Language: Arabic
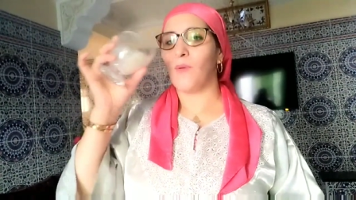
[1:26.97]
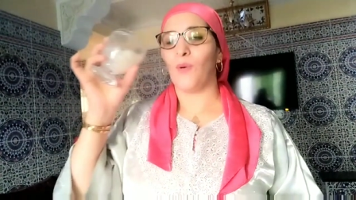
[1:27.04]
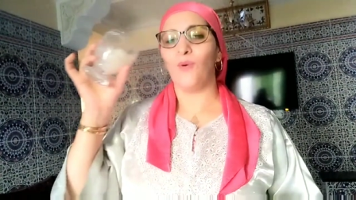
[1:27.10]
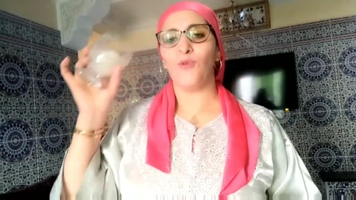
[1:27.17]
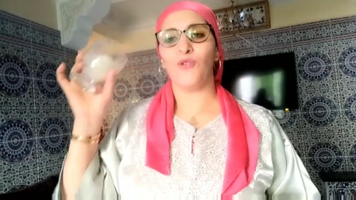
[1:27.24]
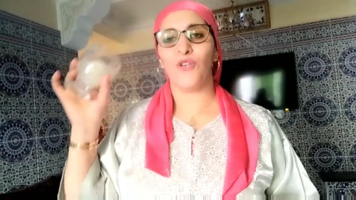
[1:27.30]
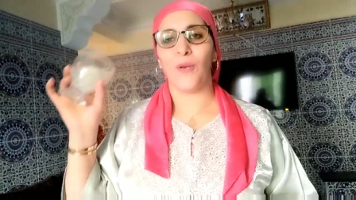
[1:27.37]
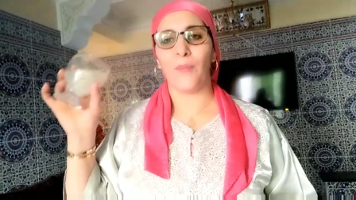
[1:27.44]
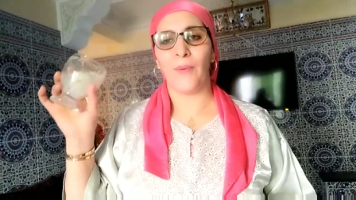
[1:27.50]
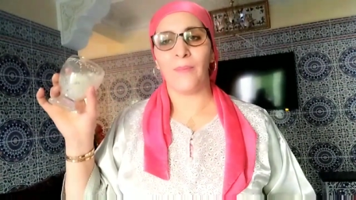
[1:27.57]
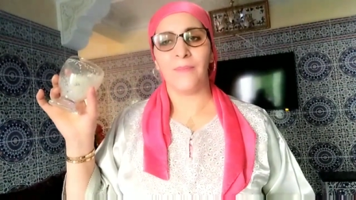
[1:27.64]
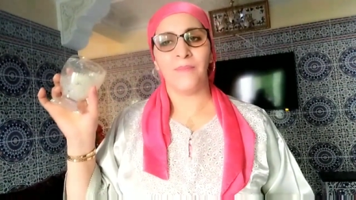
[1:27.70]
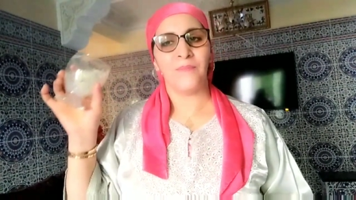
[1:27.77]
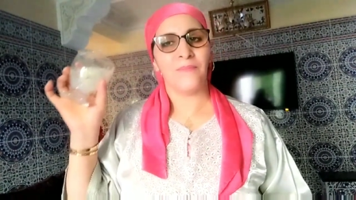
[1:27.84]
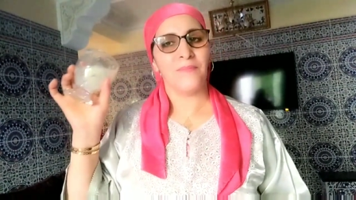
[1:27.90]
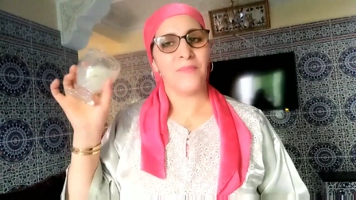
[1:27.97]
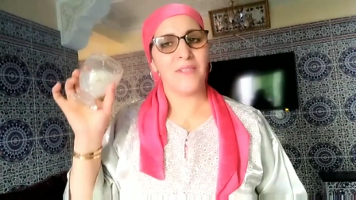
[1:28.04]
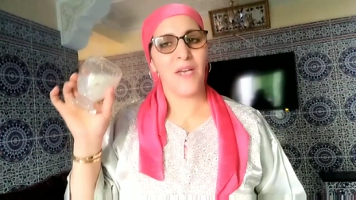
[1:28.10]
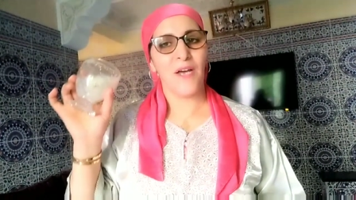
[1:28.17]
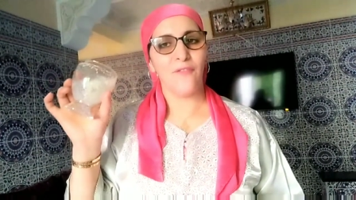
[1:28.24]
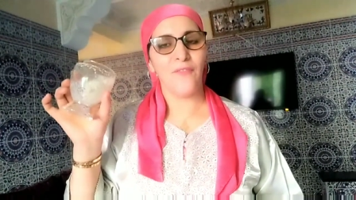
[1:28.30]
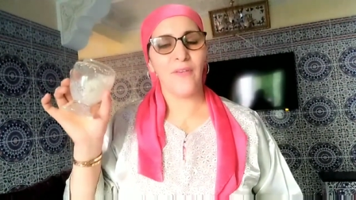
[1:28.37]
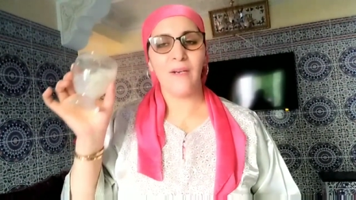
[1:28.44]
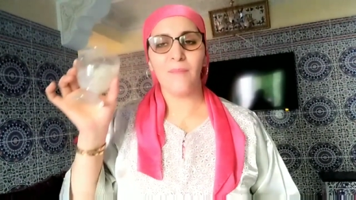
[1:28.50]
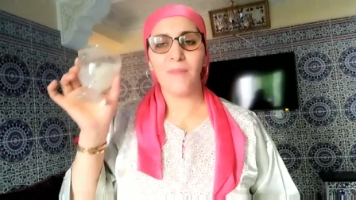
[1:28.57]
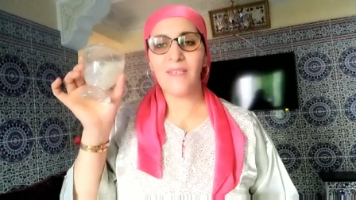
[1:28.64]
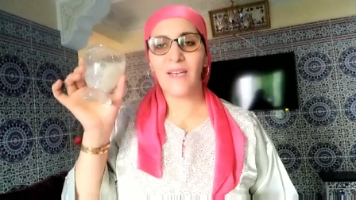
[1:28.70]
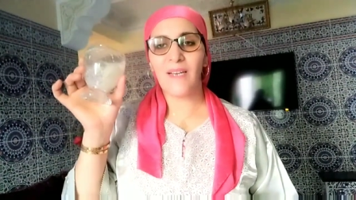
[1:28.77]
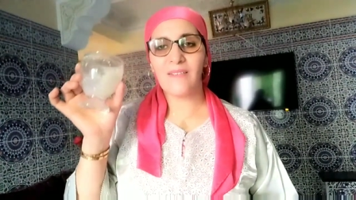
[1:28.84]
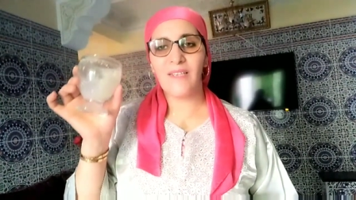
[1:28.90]
ونشربو صافي
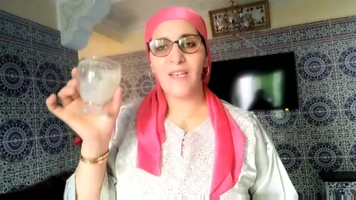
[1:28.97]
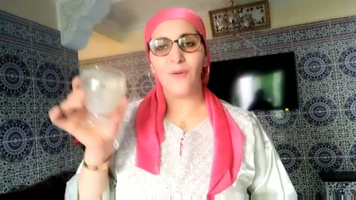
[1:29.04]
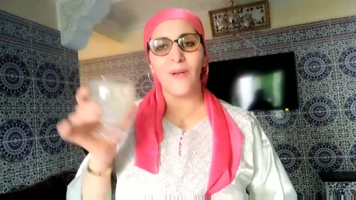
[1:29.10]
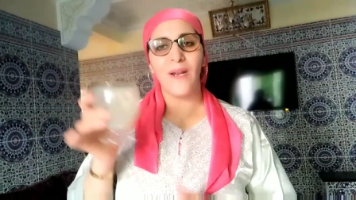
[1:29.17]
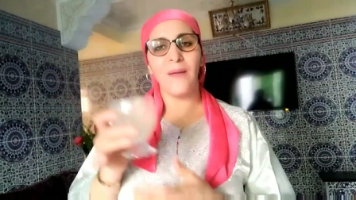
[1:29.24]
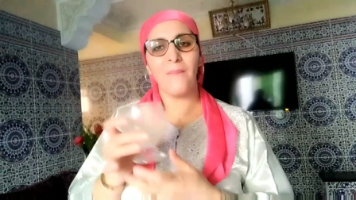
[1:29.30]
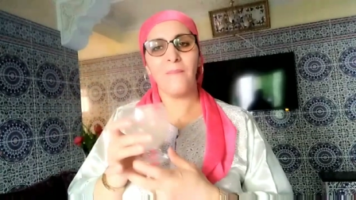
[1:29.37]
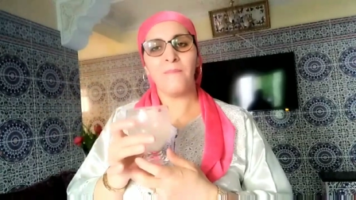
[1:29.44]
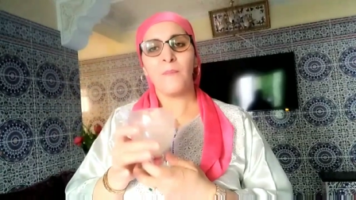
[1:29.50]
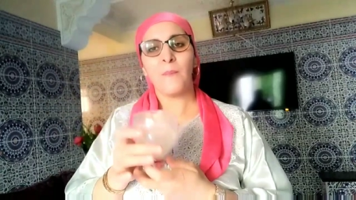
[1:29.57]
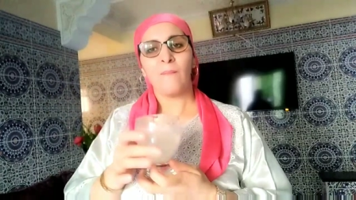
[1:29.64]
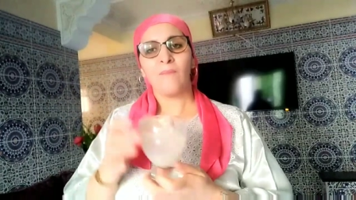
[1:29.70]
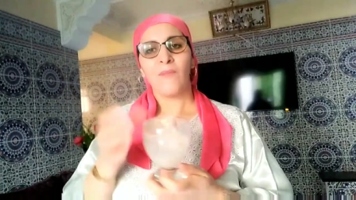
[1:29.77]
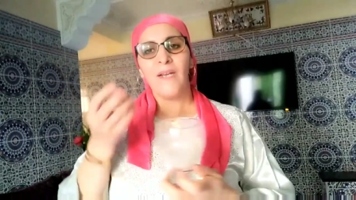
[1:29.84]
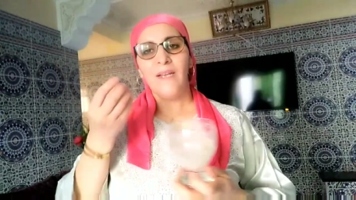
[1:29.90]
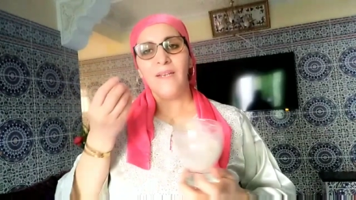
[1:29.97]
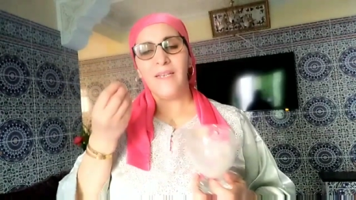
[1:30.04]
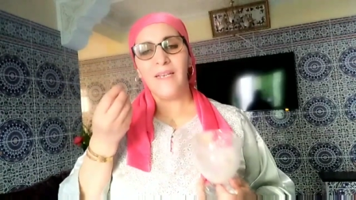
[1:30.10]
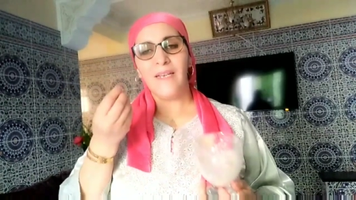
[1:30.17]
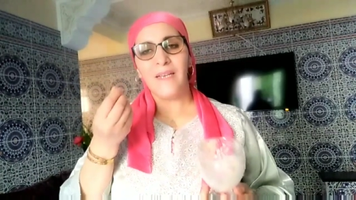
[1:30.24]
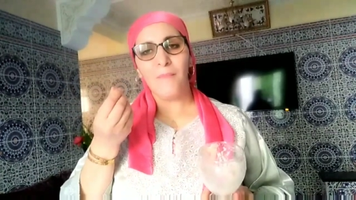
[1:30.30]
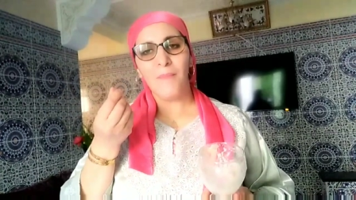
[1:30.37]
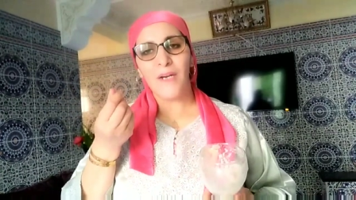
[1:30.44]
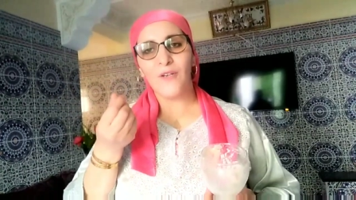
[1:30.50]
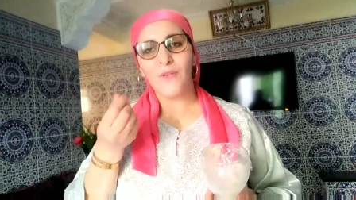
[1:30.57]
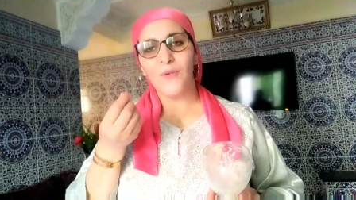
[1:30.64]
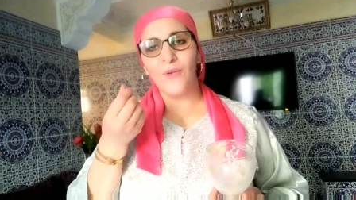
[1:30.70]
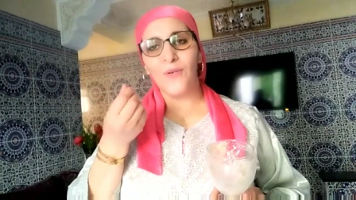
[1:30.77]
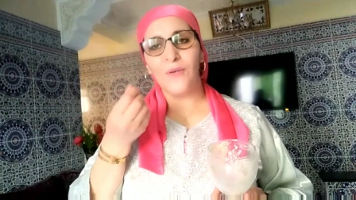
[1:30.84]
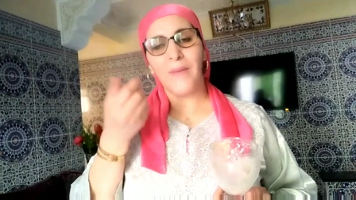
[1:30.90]
المذاق ديالو راه يعني كما
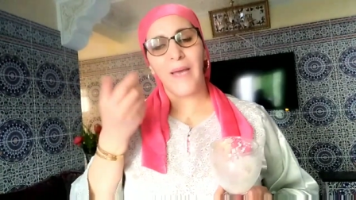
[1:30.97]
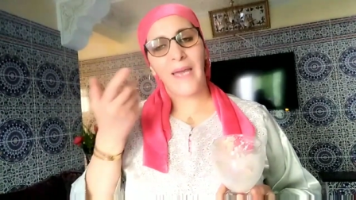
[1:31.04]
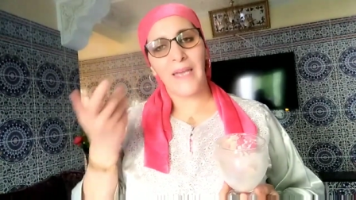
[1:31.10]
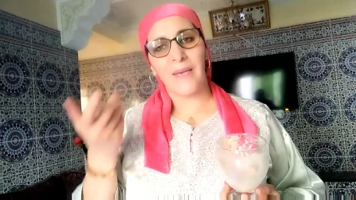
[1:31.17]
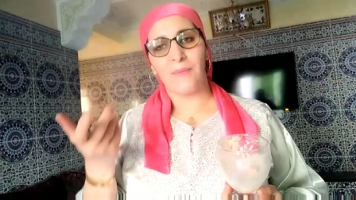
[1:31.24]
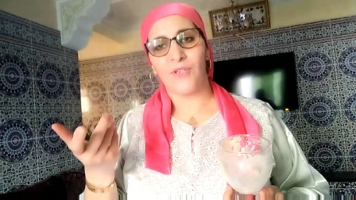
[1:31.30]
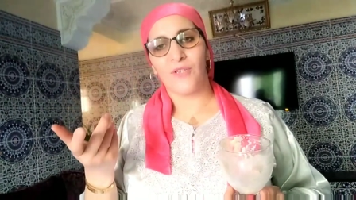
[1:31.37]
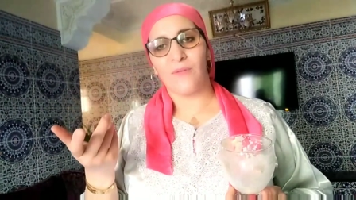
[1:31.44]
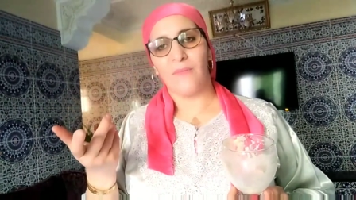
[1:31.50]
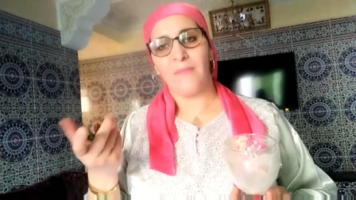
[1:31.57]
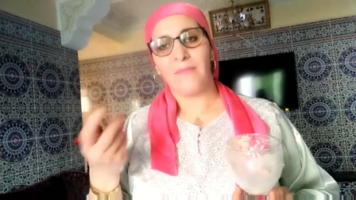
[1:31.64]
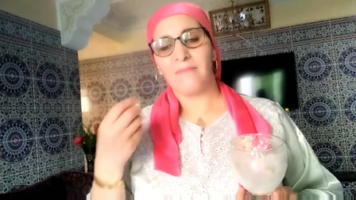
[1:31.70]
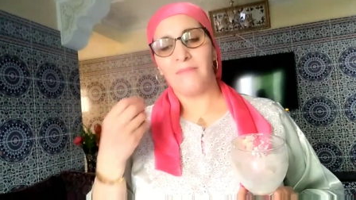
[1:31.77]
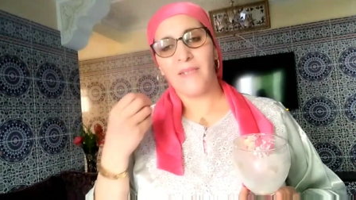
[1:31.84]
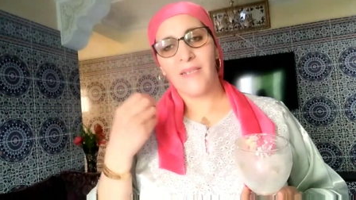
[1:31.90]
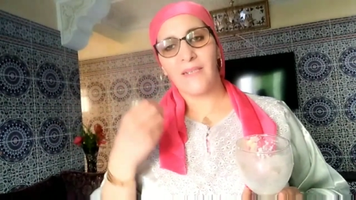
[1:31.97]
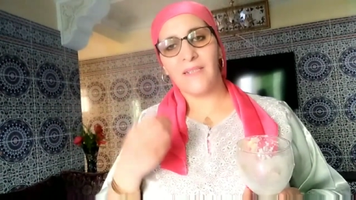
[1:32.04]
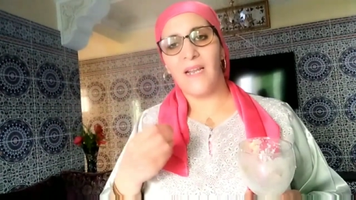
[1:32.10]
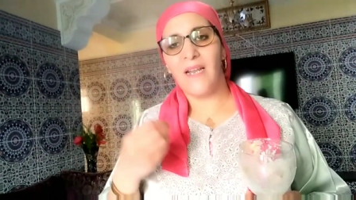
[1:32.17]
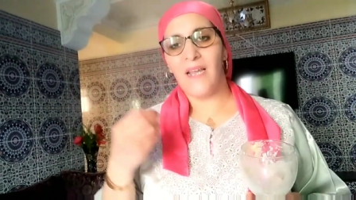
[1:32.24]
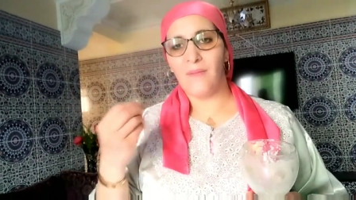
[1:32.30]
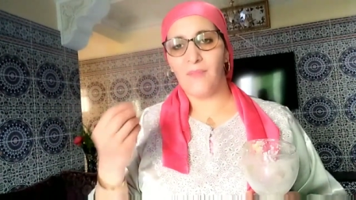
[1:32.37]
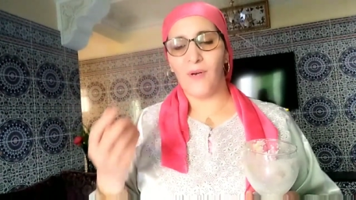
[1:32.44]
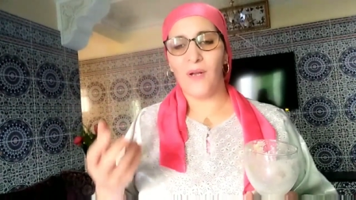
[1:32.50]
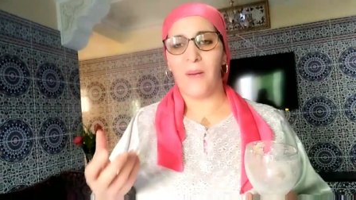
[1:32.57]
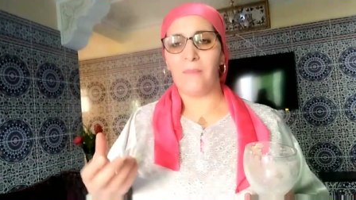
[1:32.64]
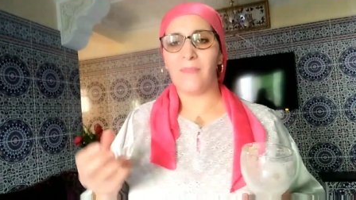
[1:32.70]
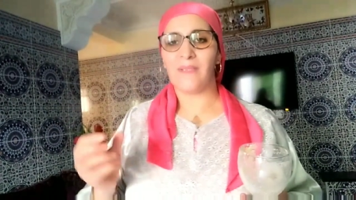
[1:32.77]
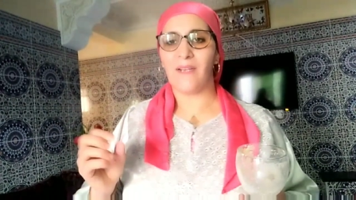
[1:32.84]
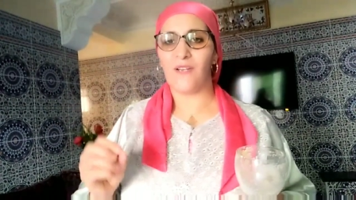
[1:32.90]
كنقولوا ما خايبش مذاق ديال الحلبه
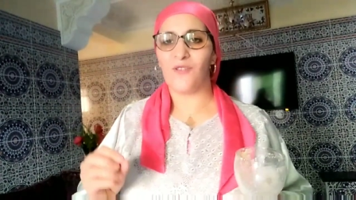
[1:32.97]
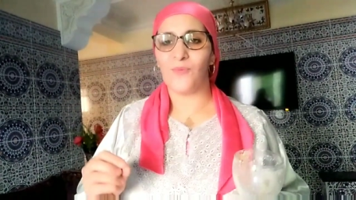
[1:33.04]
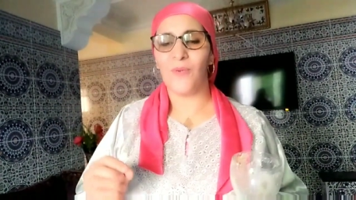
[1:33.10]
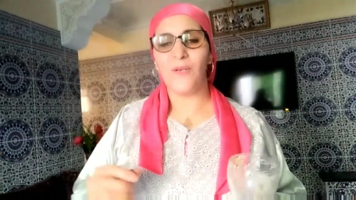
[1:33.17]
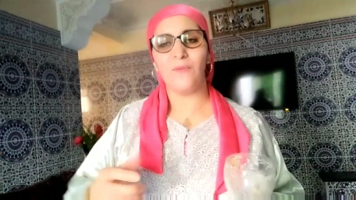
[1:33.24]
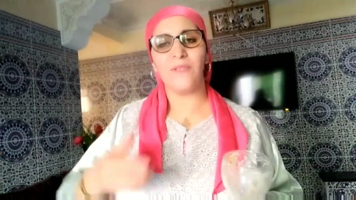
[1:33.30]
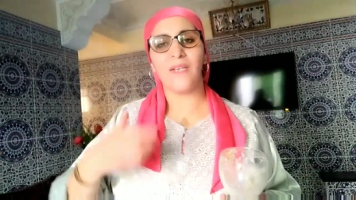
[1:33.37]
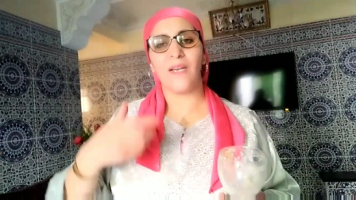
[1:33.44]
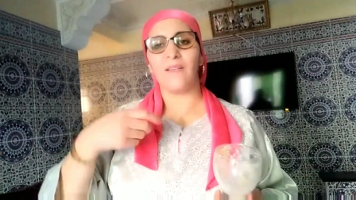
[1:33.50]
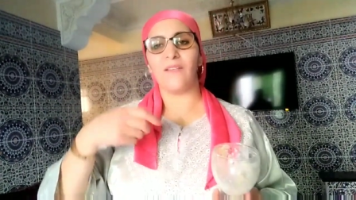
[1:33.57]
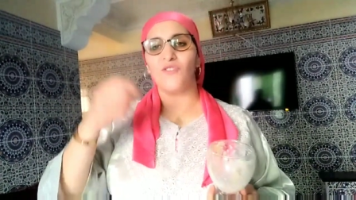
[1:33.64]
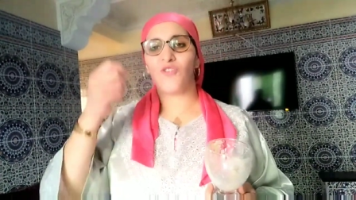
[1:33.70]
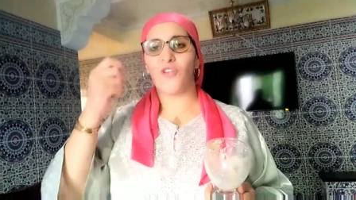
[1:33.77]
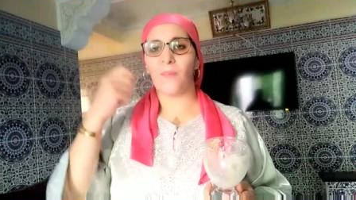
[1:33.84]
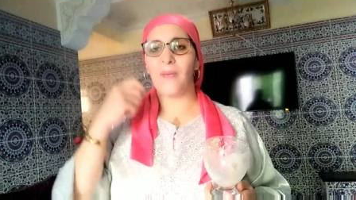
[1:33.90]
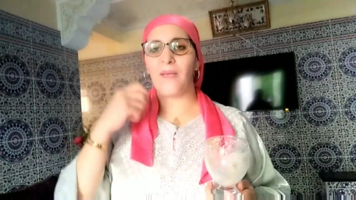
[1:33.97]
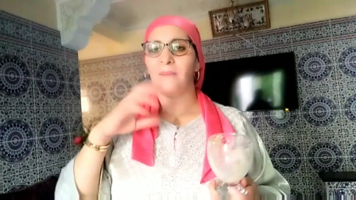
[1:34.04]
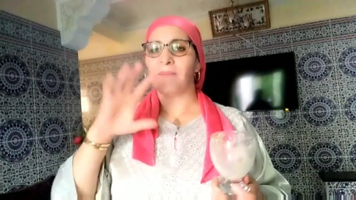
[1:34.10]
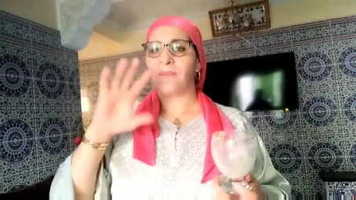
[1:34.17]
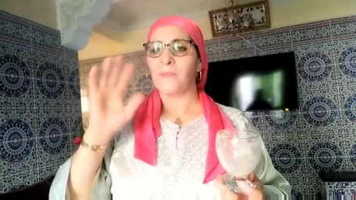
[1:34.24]
والحمص راه زوين انت غادي تشربيه